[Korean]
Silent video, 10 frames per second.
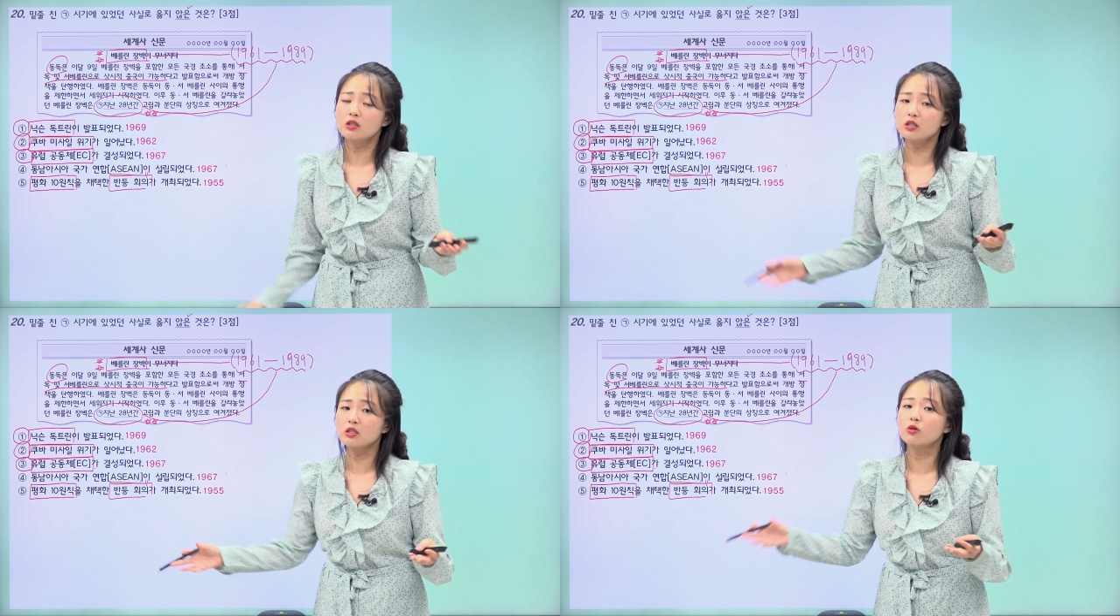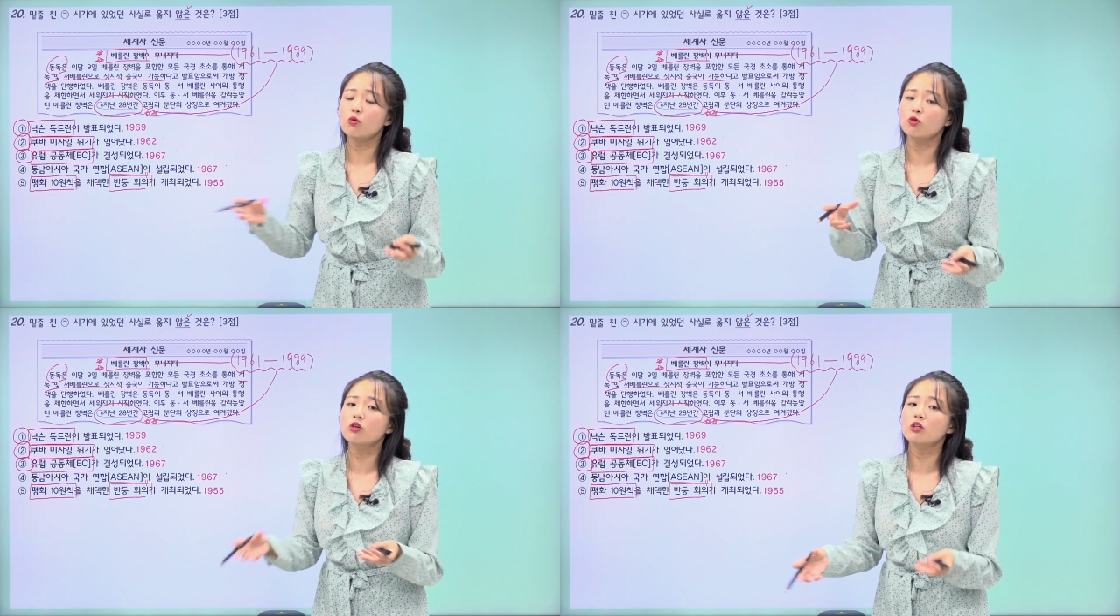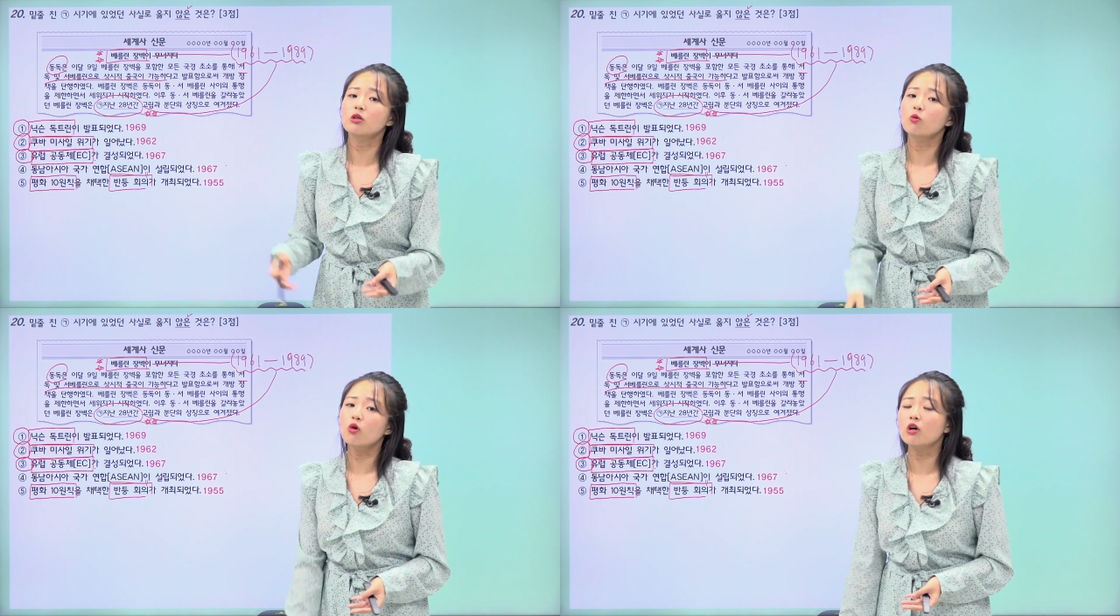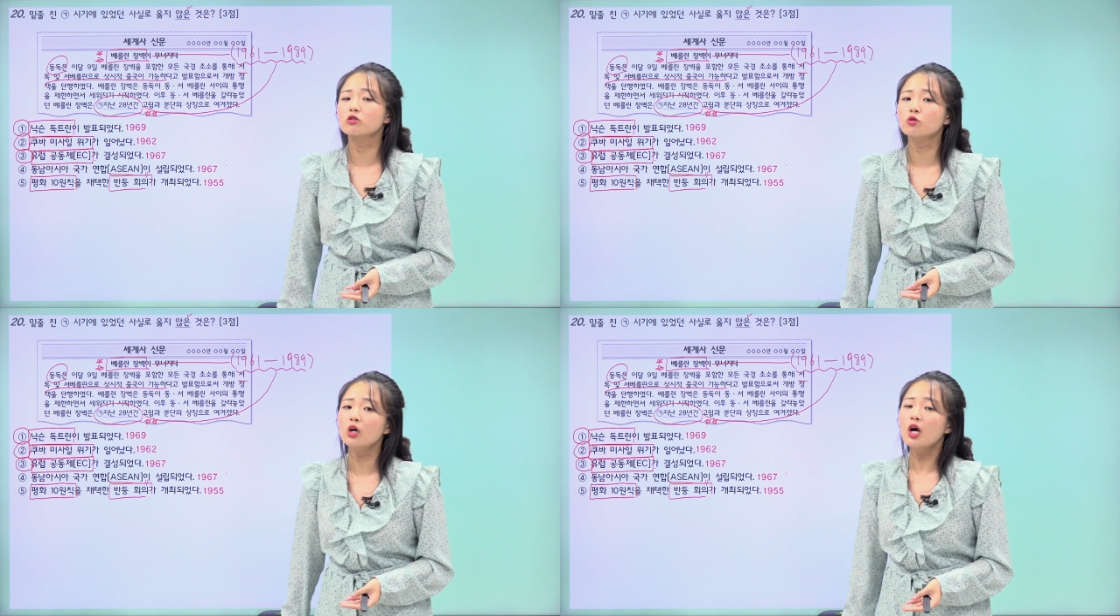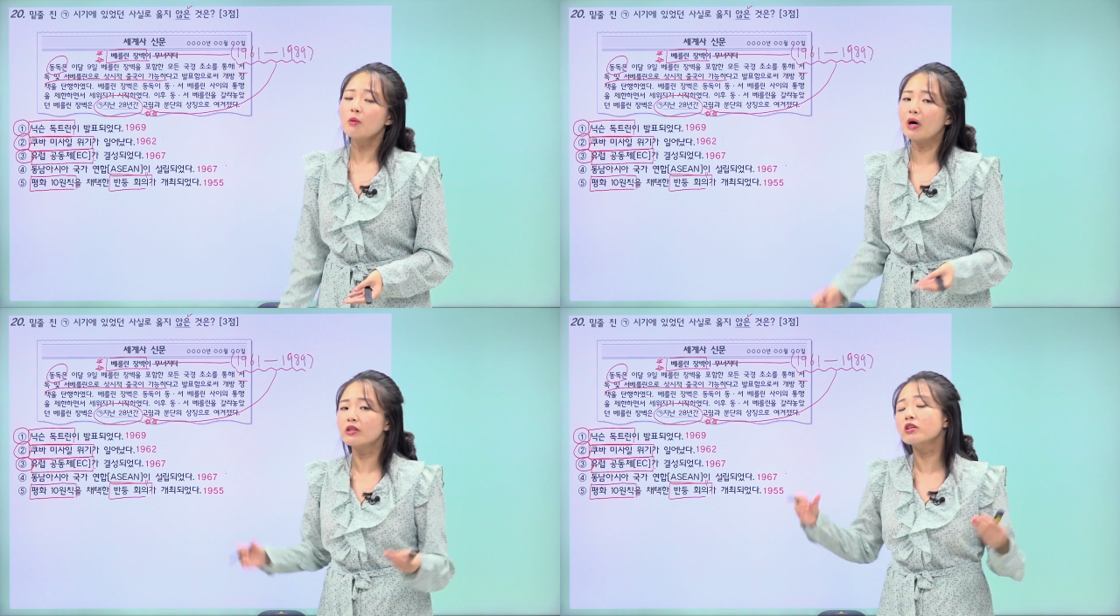그 국가들이 모여가지고
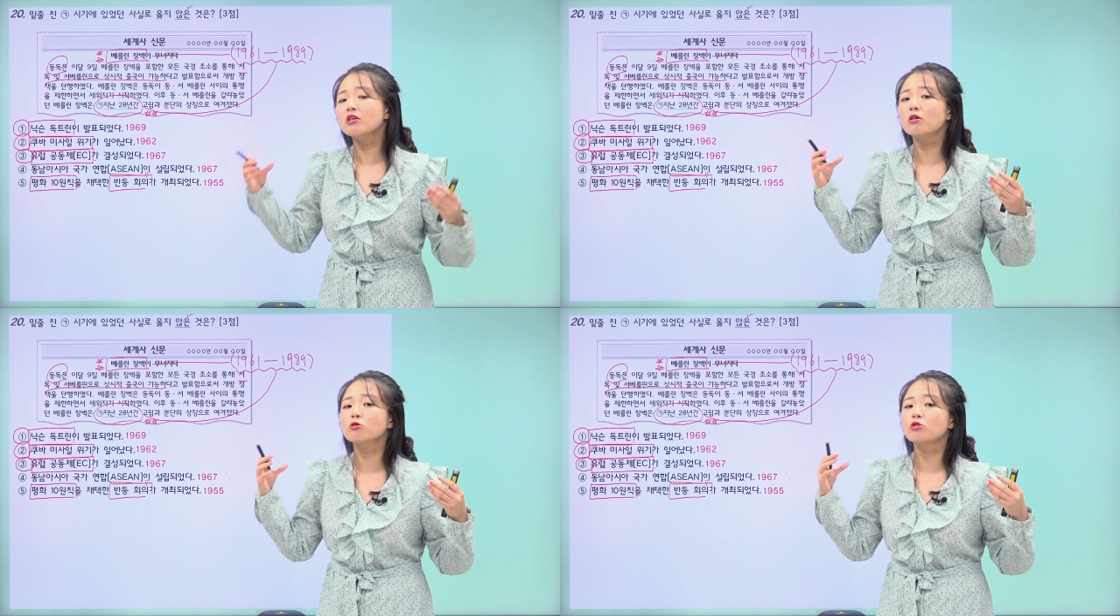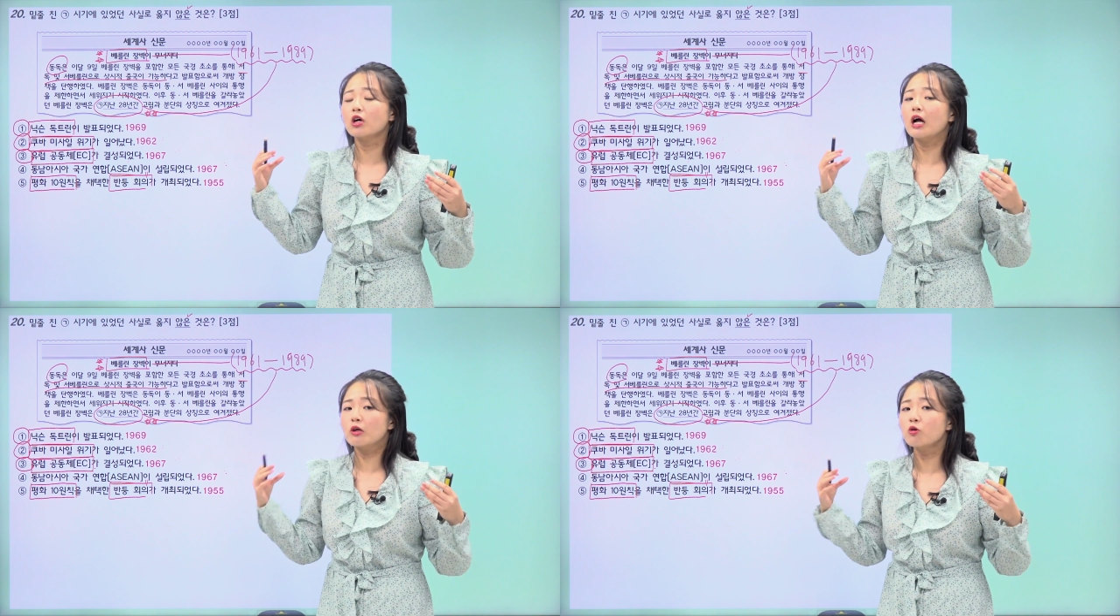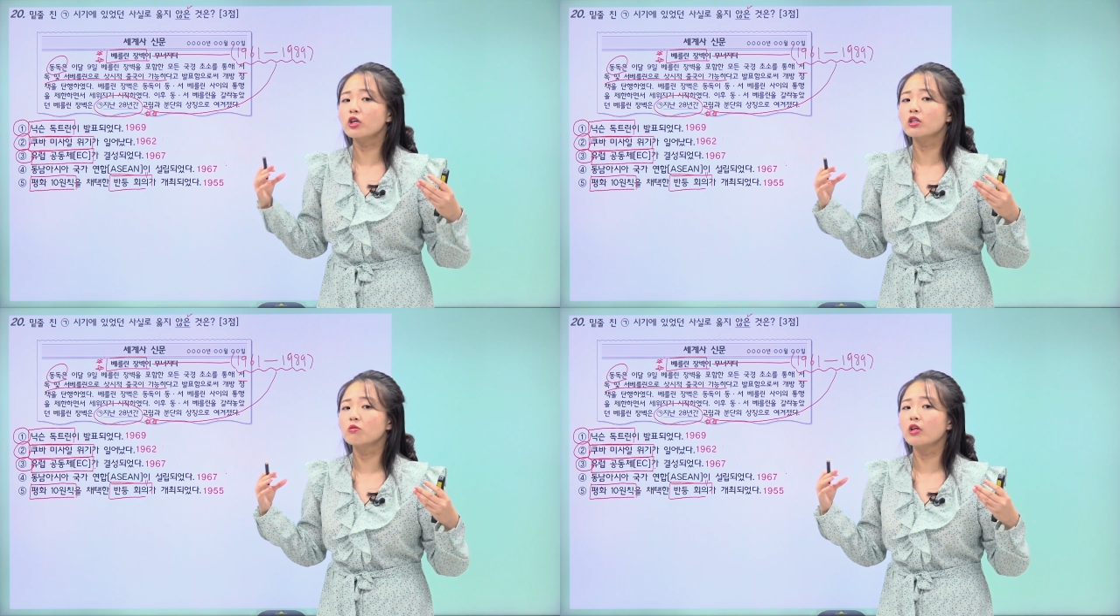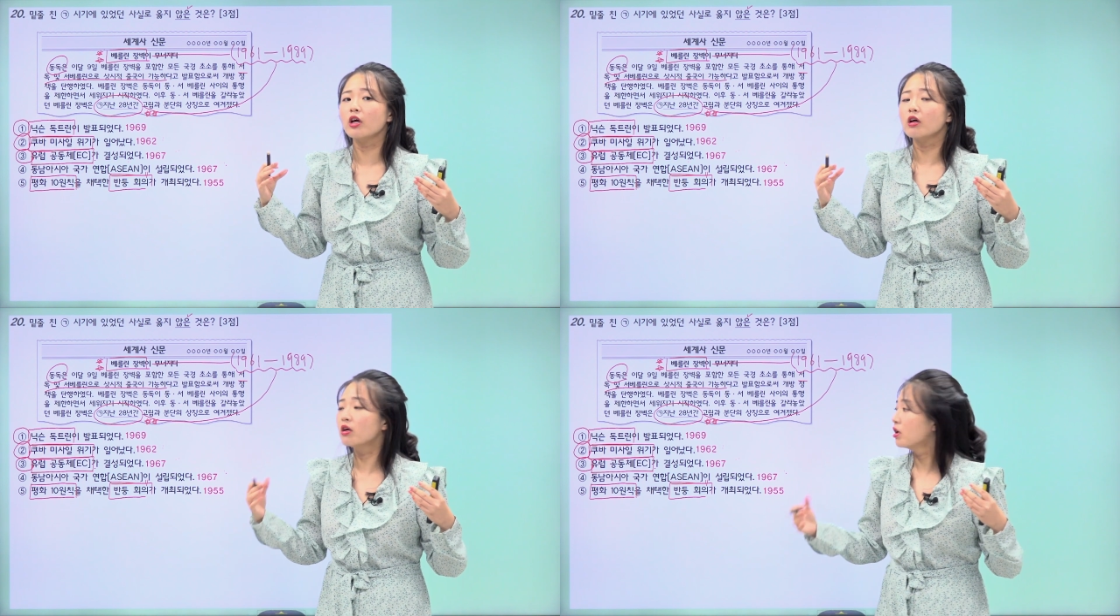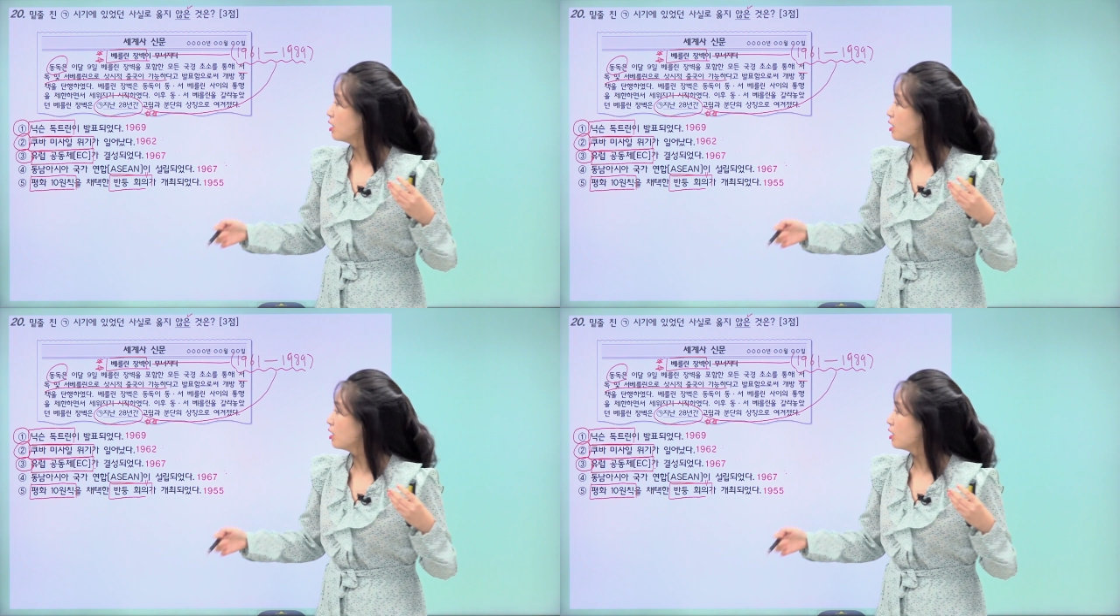만든 거를 우리가 알고 있기 때문에